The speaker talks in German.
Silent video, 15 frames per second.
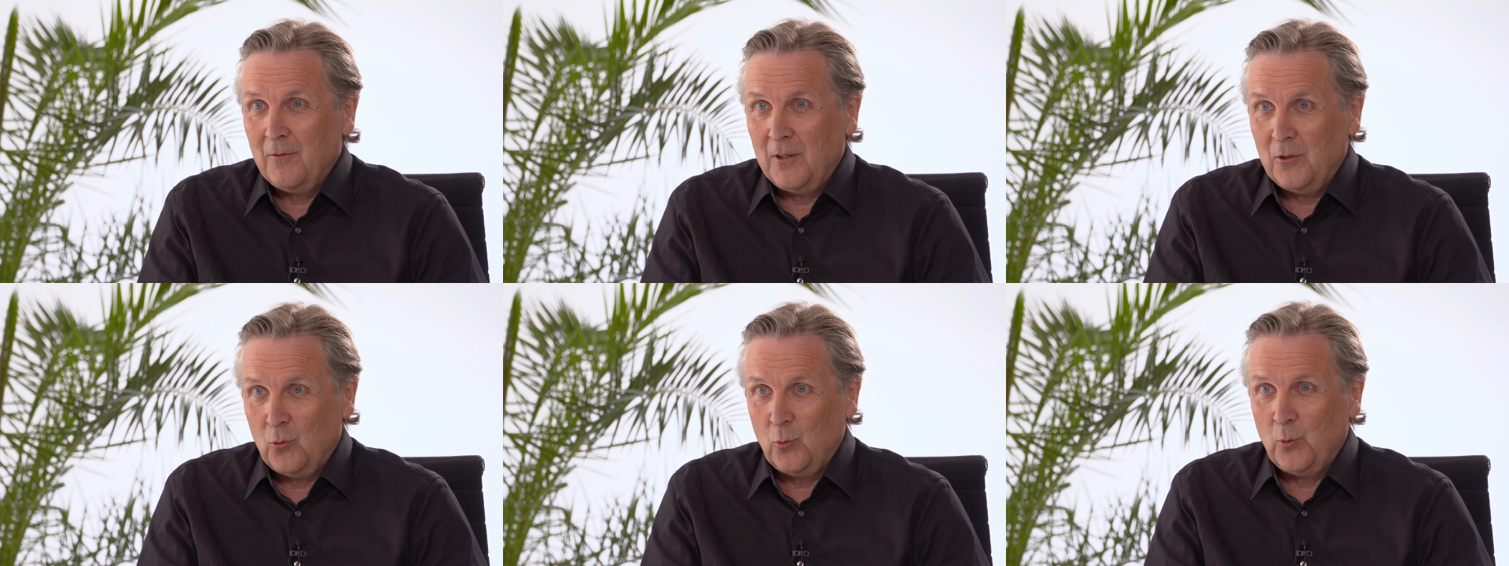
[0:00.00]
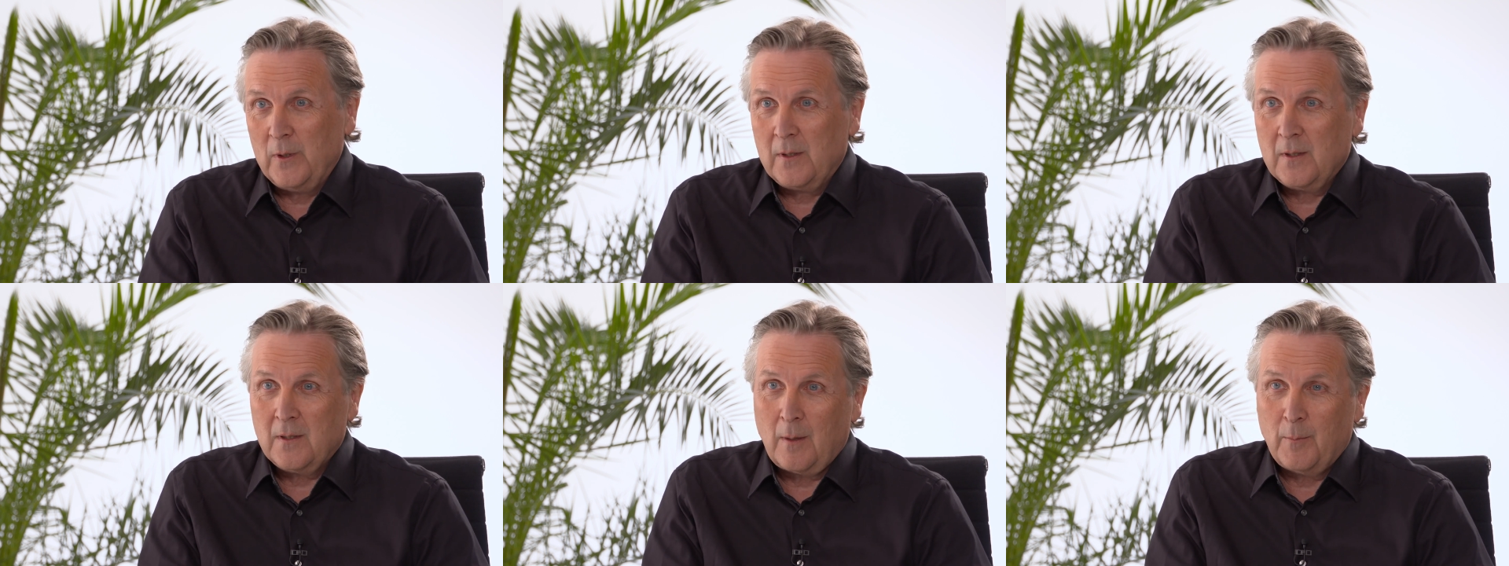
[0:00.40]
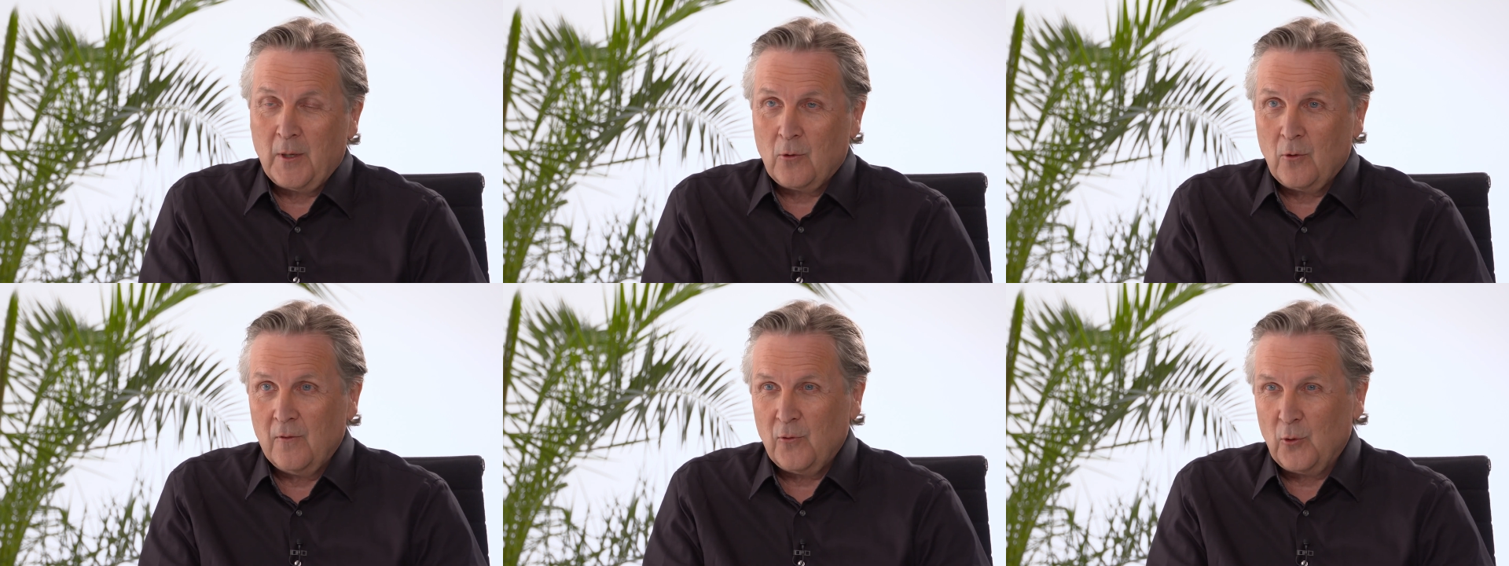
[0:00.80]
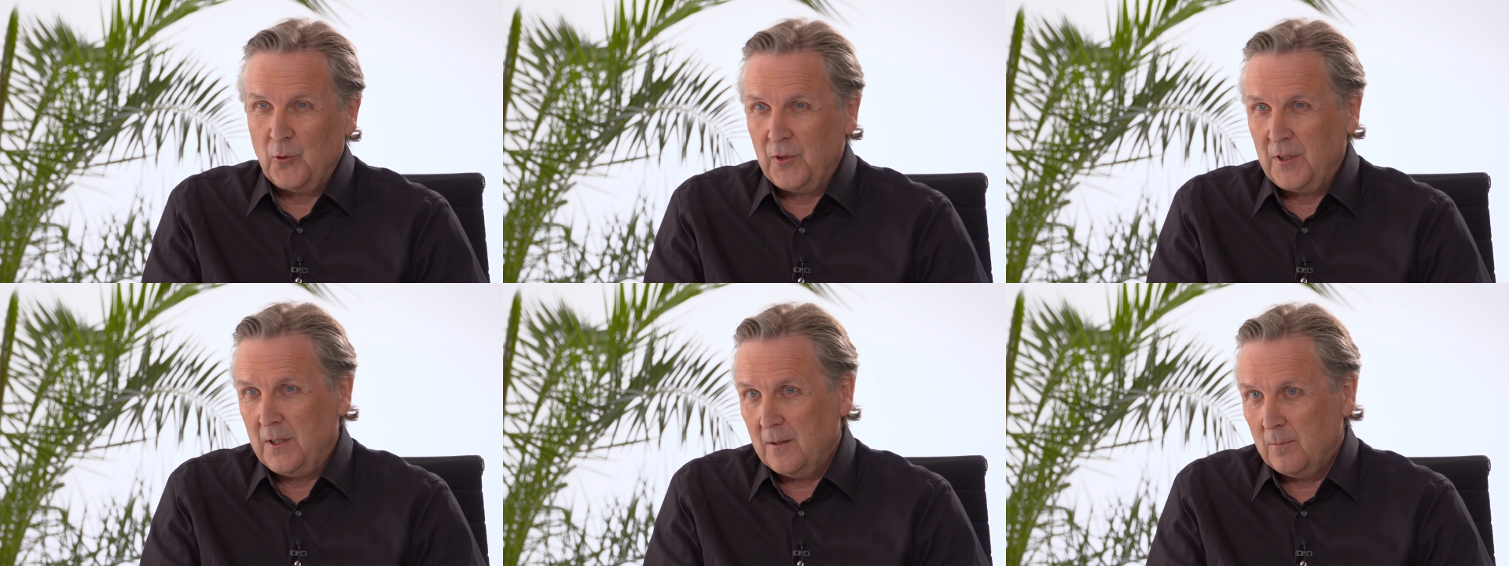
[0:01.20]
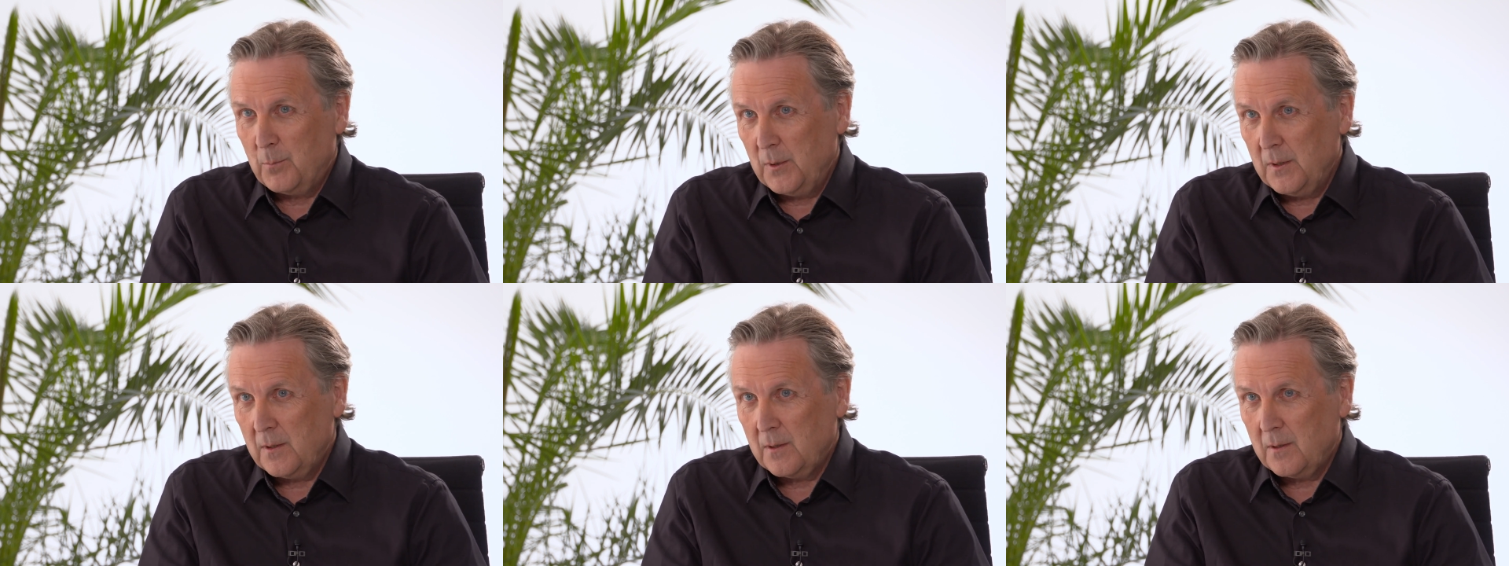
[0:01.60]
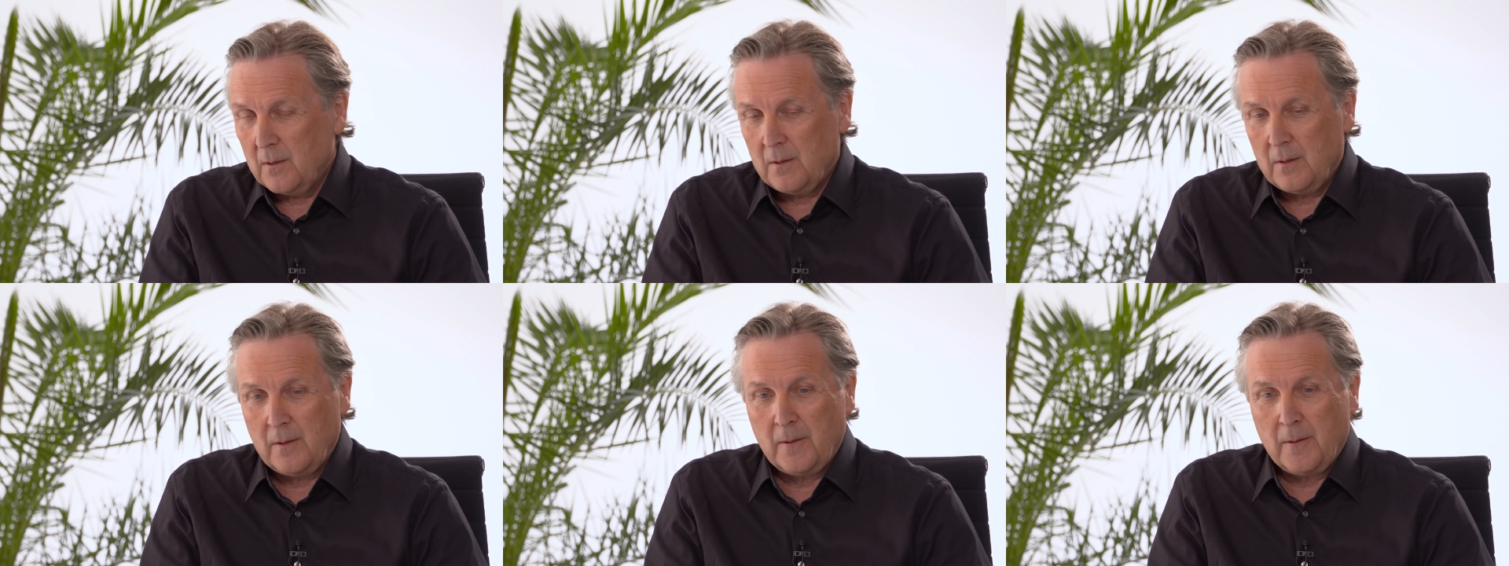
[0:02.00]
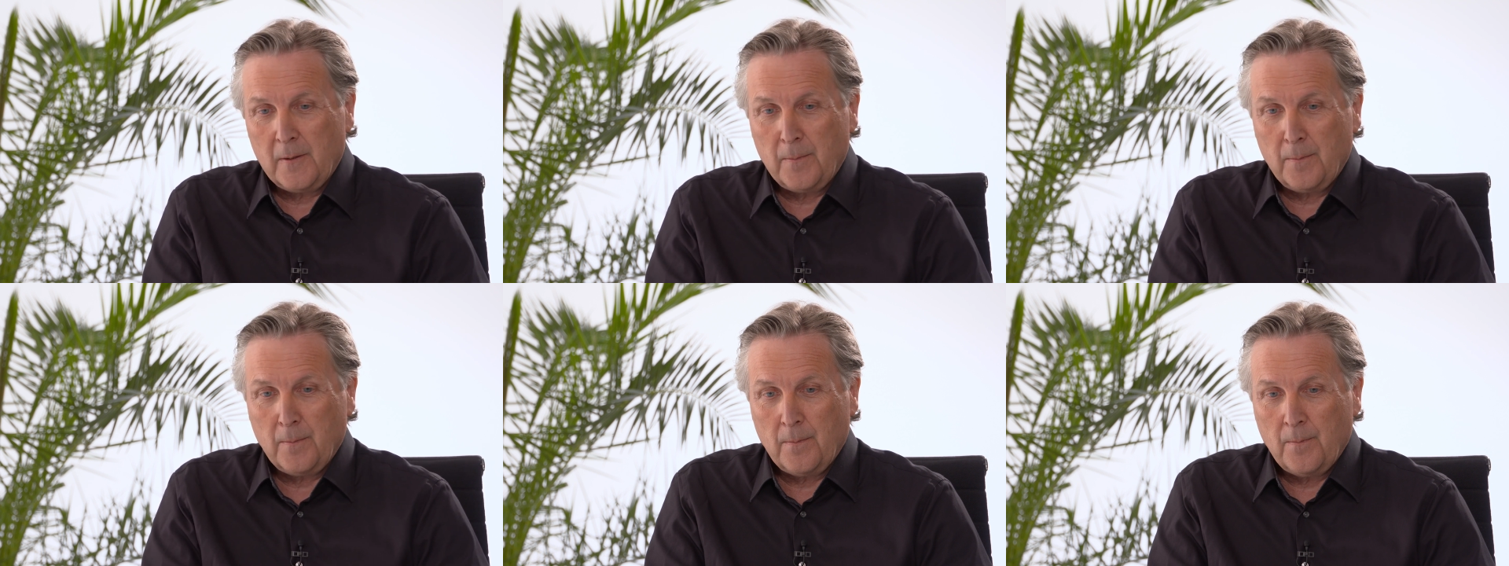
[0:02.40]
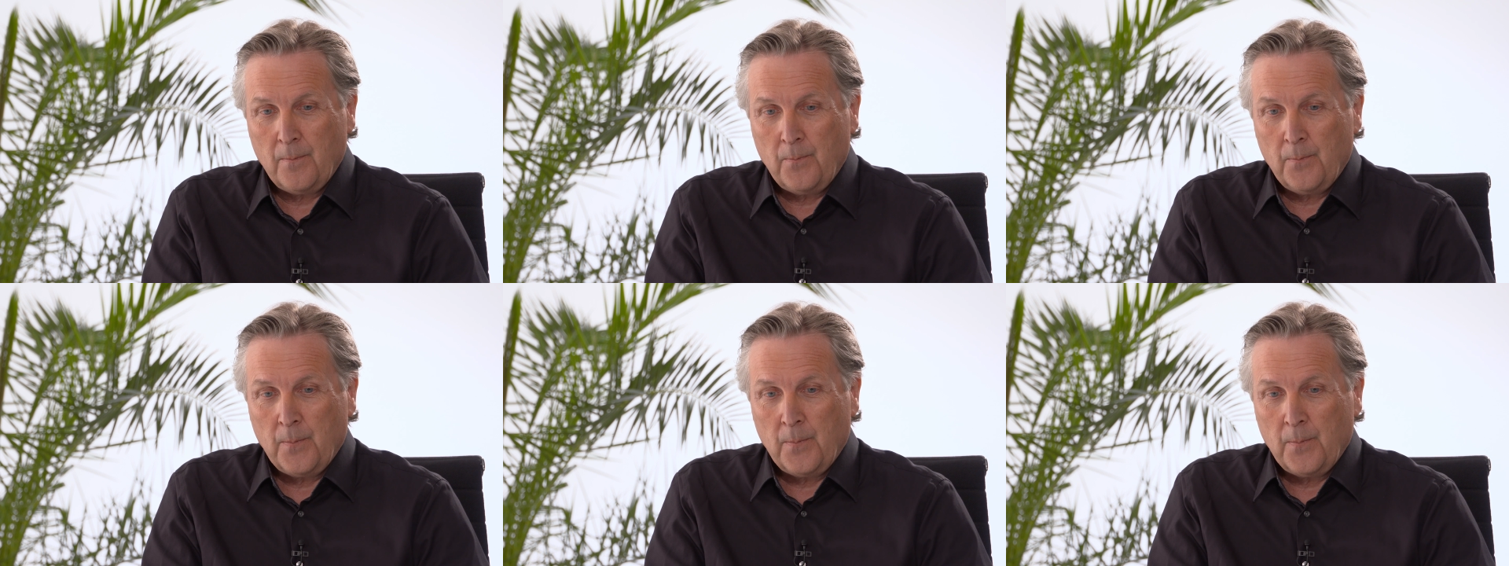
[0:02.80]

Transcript: wenn du jetzt damit konfrontiert bist, ähm,